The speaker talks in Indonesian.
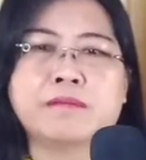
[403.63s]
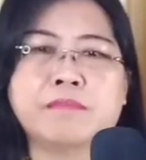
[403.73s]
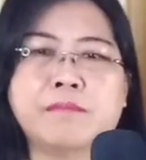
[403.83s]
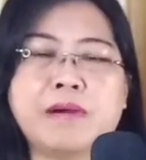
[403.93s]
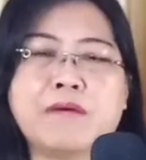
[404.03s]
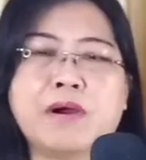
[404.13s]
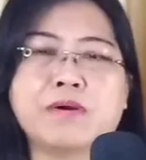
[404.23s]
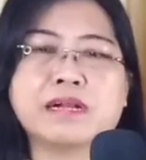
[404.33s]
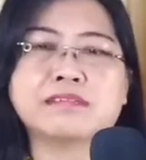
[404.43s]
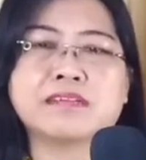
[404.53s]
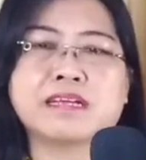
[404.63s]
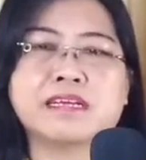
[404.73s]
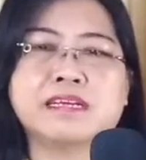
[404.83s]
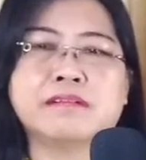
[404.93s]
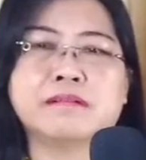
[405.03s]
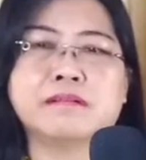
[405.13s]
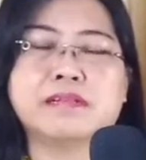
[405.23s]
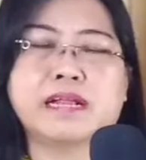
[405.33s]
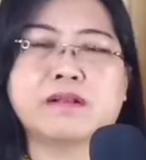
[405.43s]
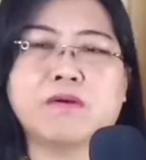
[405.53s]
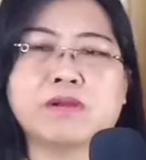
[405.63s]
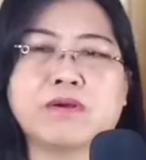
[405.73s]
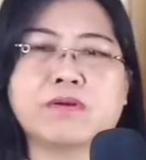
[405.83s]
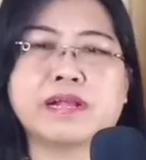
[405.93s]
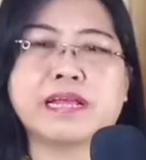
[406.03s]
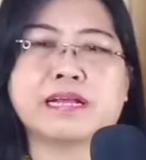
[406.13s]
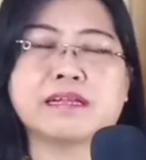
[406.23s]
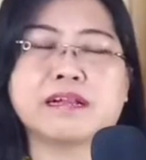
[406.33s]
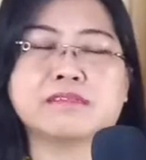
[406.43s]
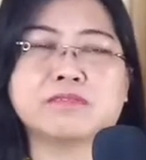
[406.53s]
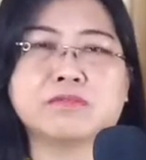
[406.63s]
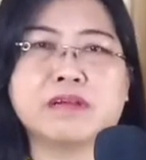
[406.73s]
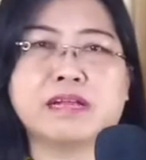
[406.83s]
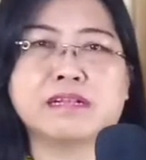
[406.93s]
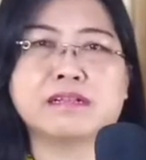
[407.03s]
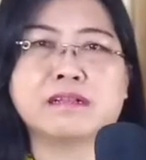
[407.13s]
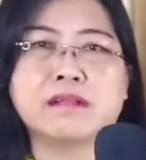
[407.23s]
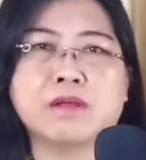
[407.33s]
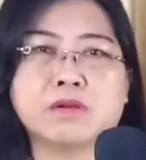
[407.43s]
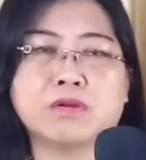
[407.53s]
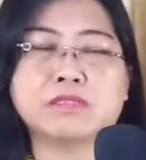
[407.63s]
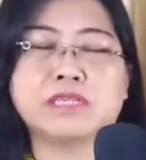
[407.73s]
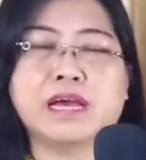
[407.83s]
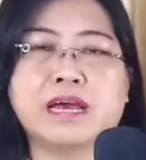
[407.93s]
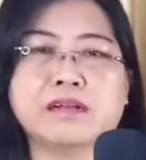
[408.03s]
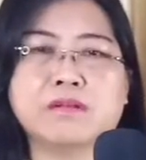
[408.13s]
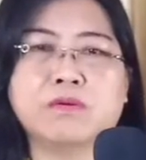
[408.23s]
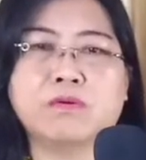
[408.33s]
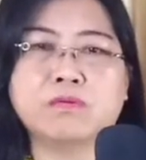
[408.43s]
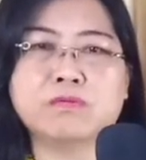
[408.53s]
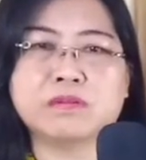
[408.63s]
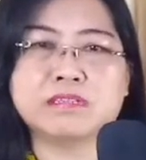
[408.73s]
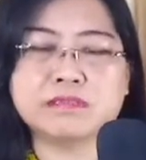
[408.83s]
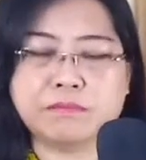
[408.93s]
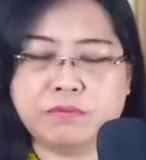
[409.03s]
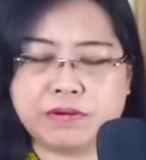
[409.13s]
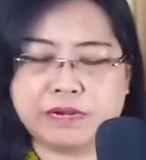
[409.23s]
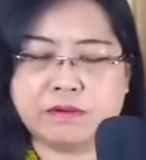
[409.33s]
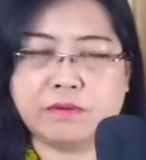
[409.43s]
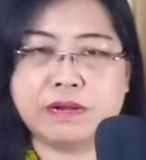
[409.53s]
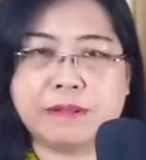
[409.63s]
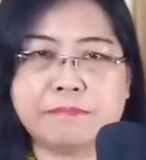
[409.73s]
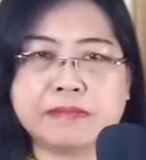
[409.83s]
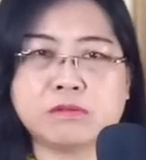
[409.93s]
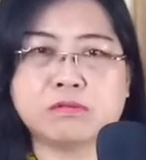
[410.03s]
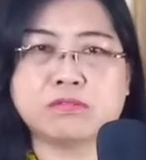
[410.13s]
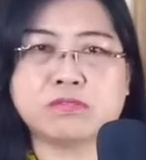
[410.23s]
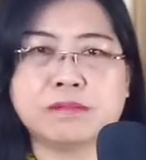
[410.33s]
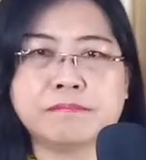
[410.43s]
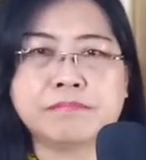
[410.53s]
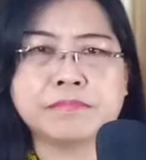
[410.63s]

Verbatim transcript: membawa orang sakit dan orang-orang yang kerasukan roh jahat untuk disembuhkan oleh Petrus.